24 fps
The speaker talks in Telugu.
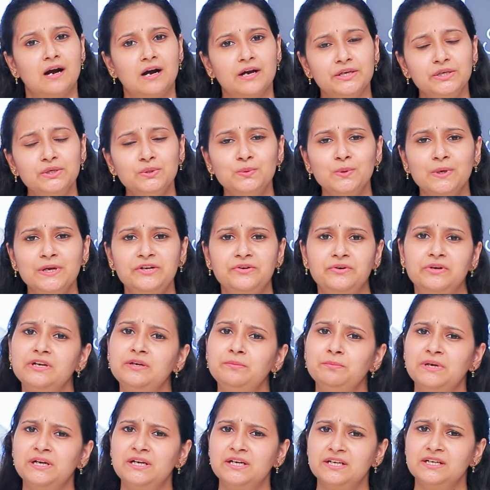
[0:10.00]
ఐయుఐ
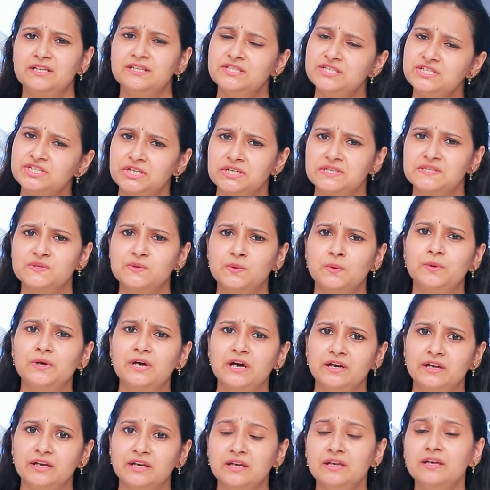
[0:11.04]
ట్రీట్మెంట్ అనేది
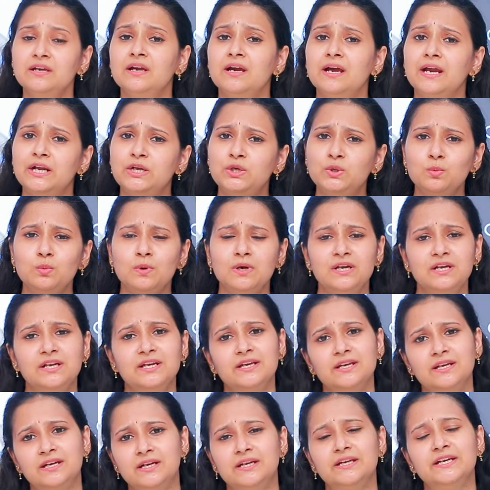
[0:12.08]
చేసుకోవడానికి ఎటువంటి
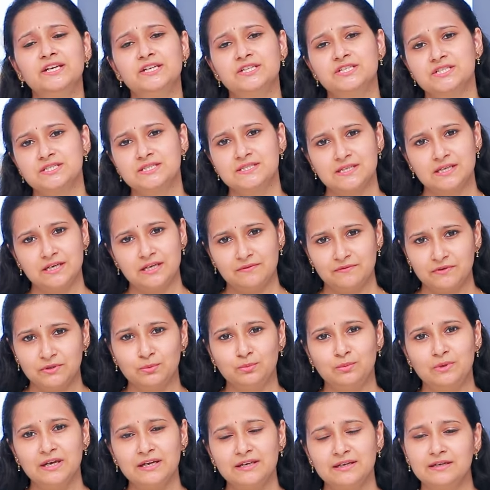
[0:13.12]
ఇండికేషన్స్ అనేవి
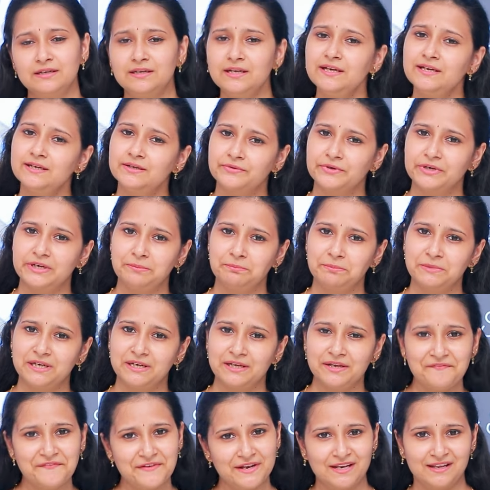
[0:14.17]
ఉన్నాయంటే ఈ
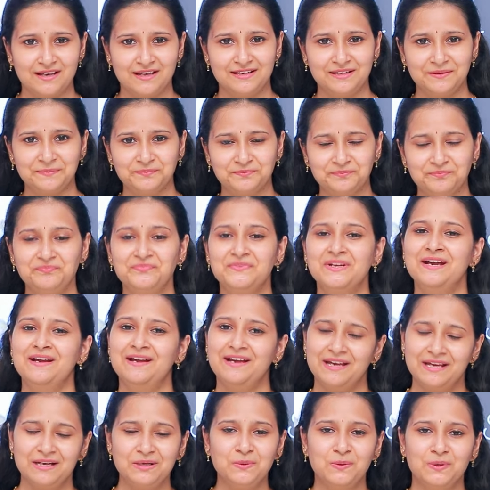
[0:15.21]
ట్రీట్మెంట్కి వెళ్ళాలి
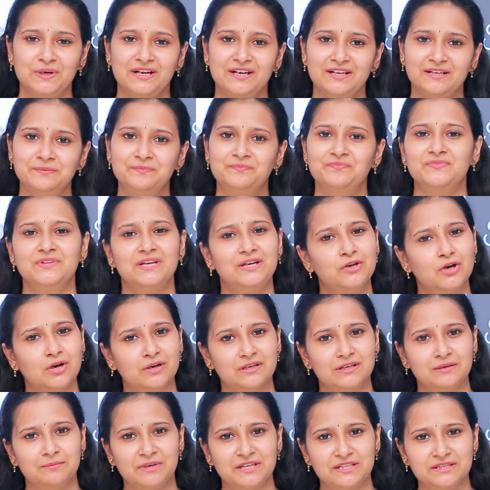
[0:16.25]
హలో అండి నేను
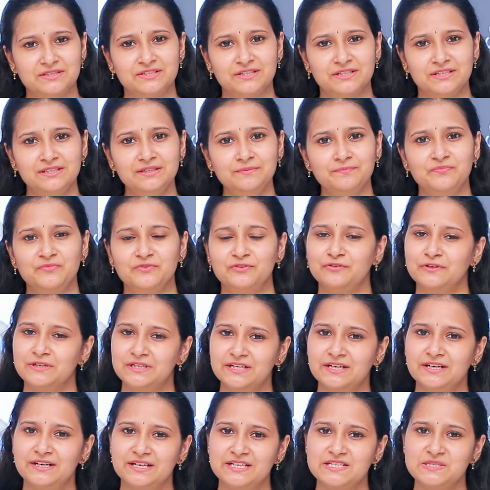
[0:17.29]
డాక్టర్ మైత్రేయి
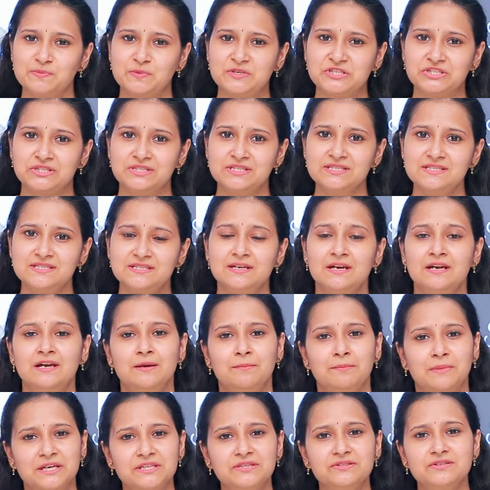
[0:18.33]
ఫర్టిలిటీ స్పెషలిస్ట్
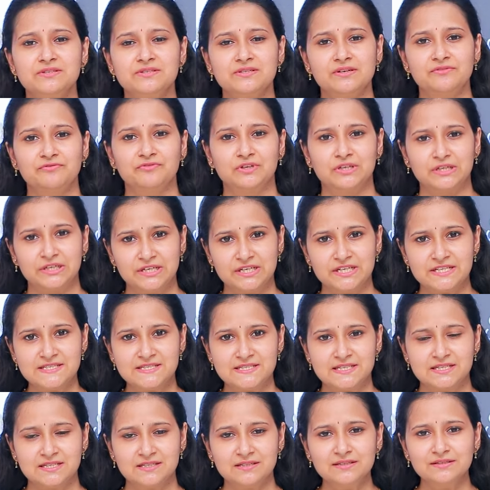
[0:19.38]
మైత్రిశ్రీ ఫర్టిలిటీ
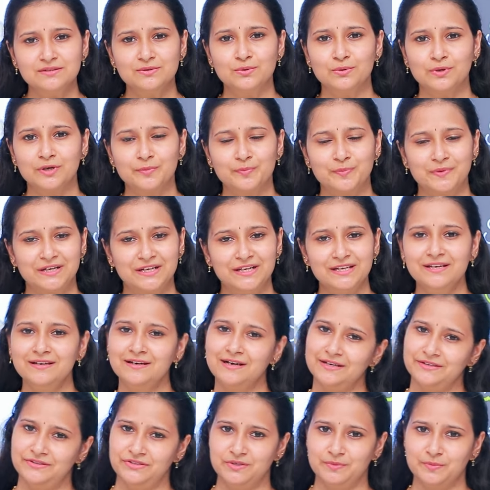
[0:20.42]
సెంటర్ కుక్కట్పల్లి
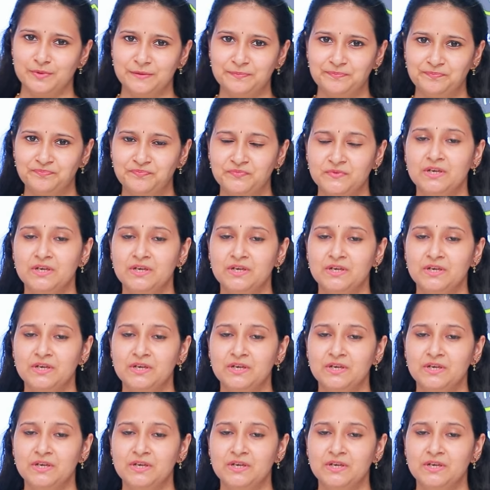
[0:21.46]
హైదరాబాద్